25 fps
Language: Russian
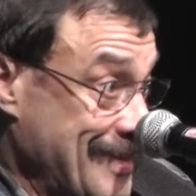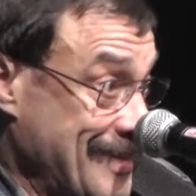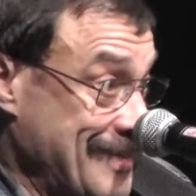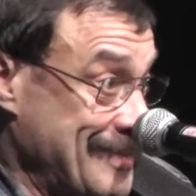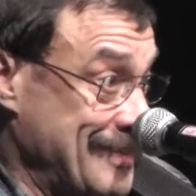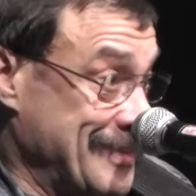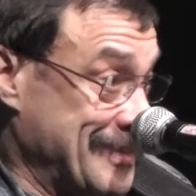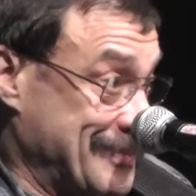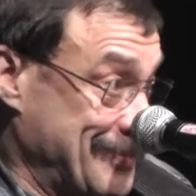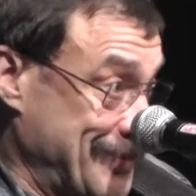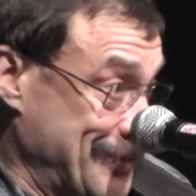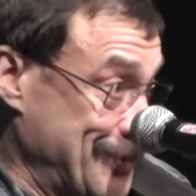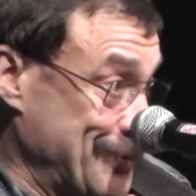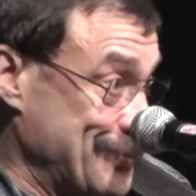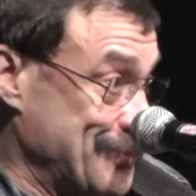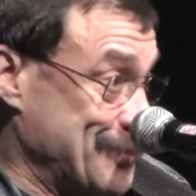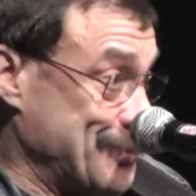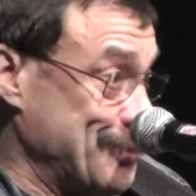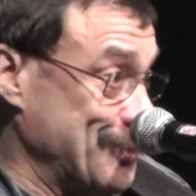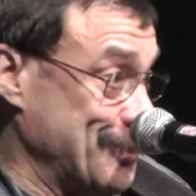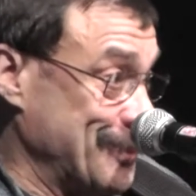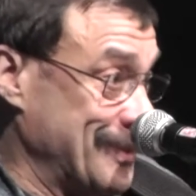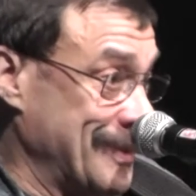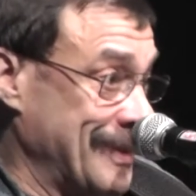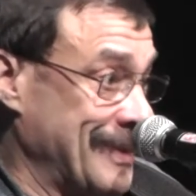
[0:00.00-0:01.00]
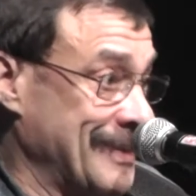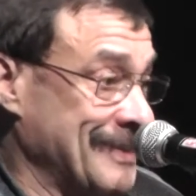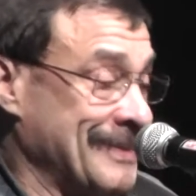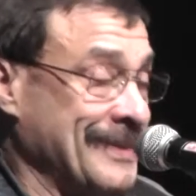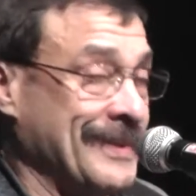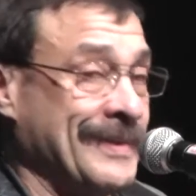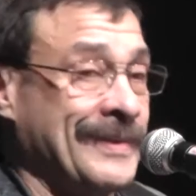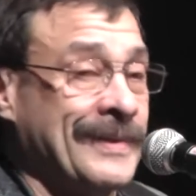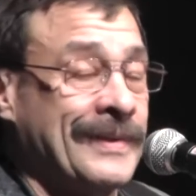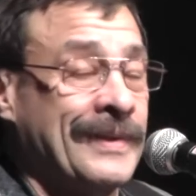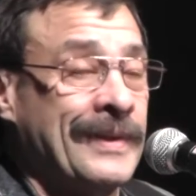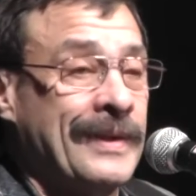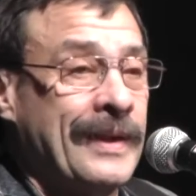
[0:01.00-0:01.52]
на своем сурдо
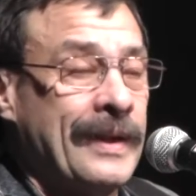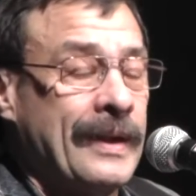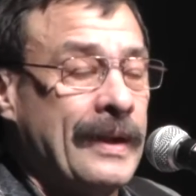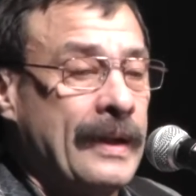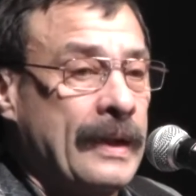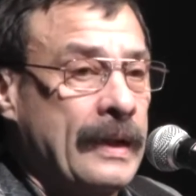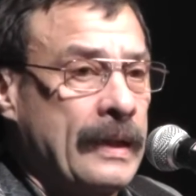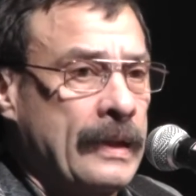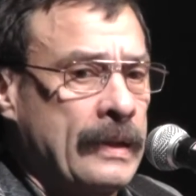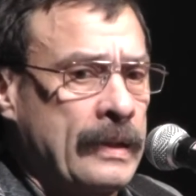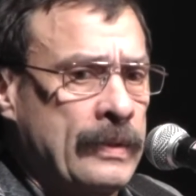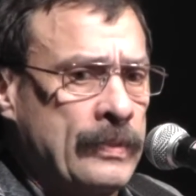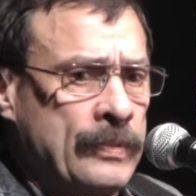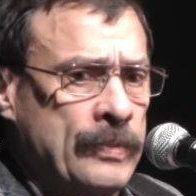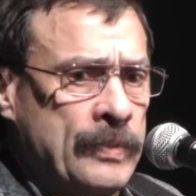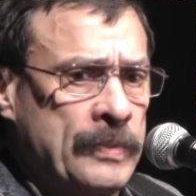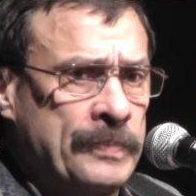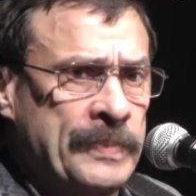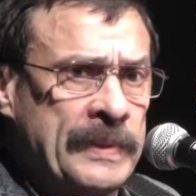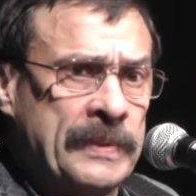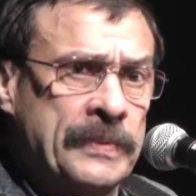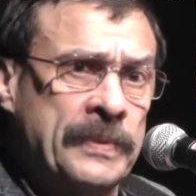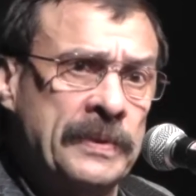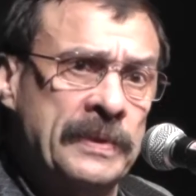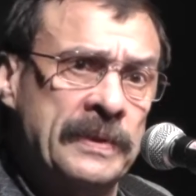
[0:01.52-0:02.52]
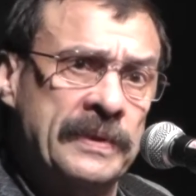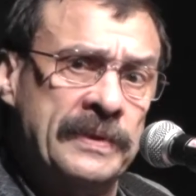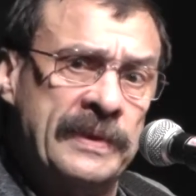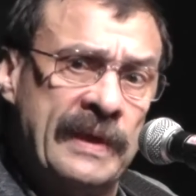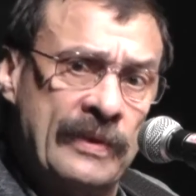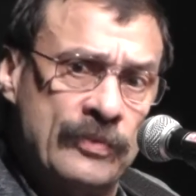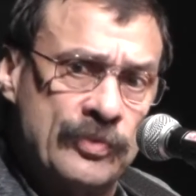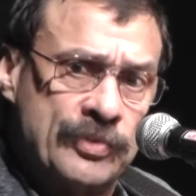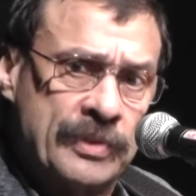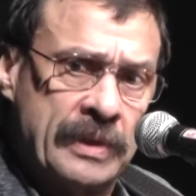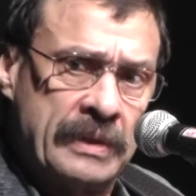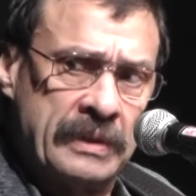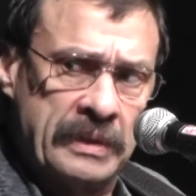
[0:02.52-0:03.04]
языке. Он подходит, говорит,
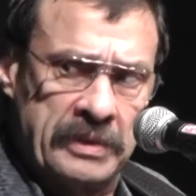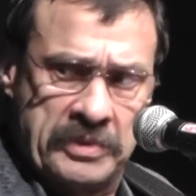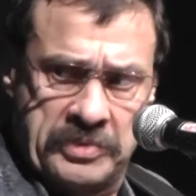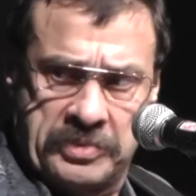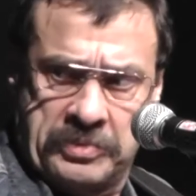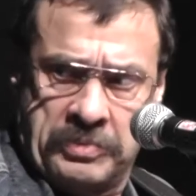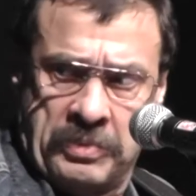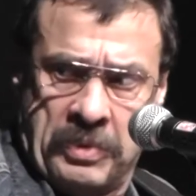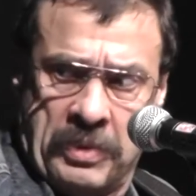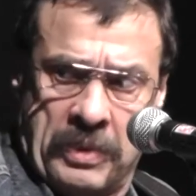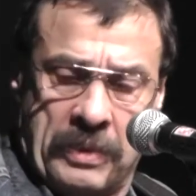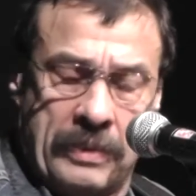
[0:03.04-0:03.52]
девушка, она говорит, что?